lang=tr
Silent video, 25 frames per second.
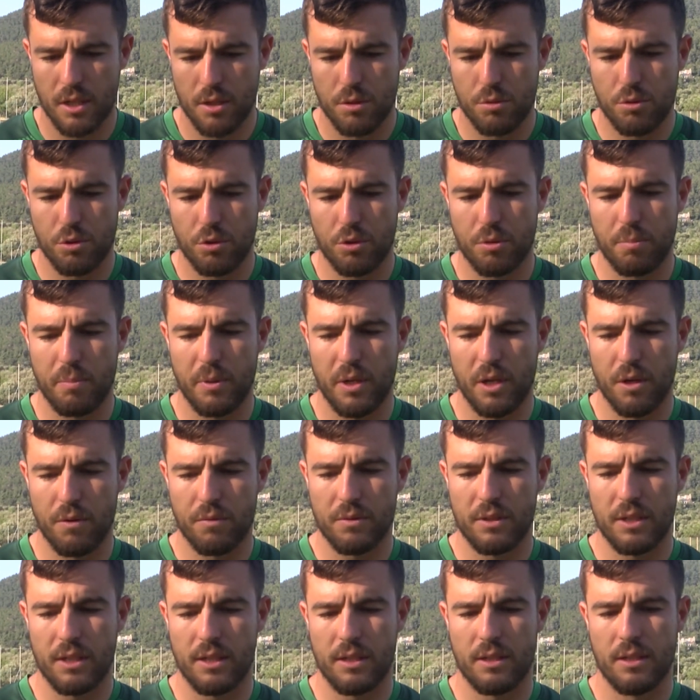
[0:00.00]
Çünkü
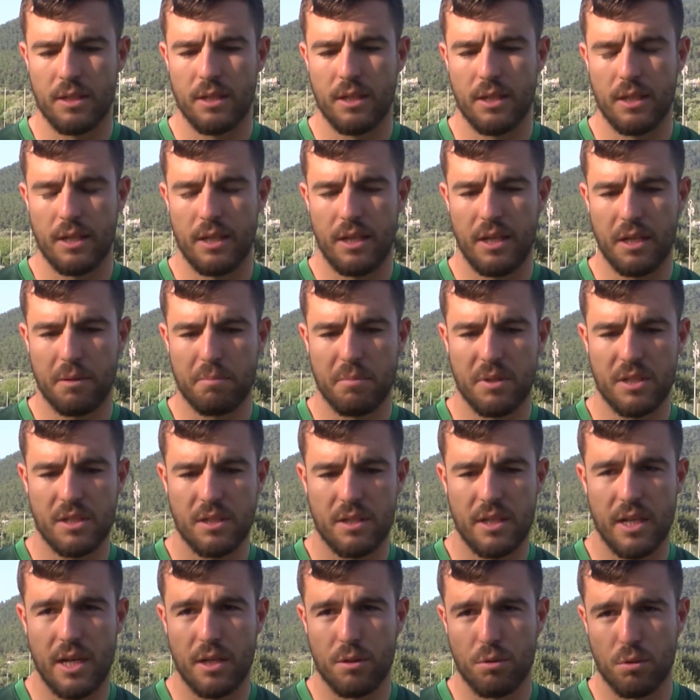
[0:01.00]
playoff'ta ilk
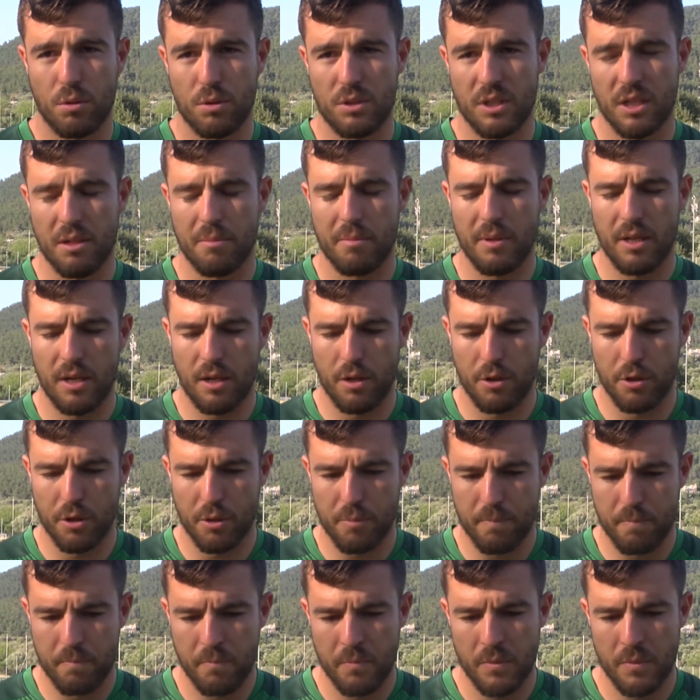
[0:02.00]
maçın nerede olacağını belirliyor.